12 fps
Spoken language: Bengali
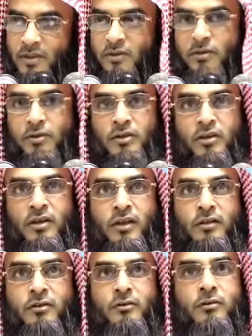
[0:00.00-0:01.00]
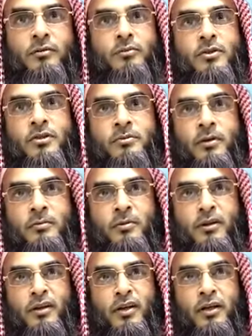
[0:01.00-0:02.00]
শুধু সংজ্ঞা দিয়েও বুঝতে
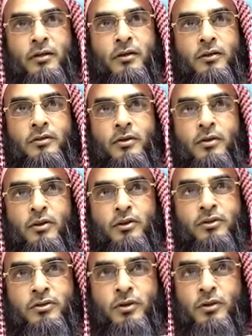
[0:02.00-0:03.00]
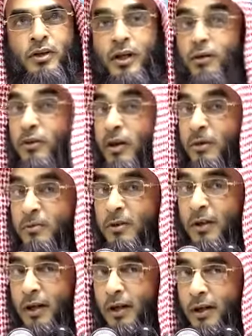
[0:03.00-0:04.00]
পারবেন না যখন তখন এখন
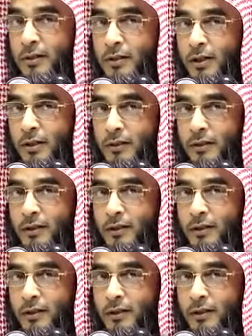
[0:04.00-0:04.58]
আমাদের আরেকটা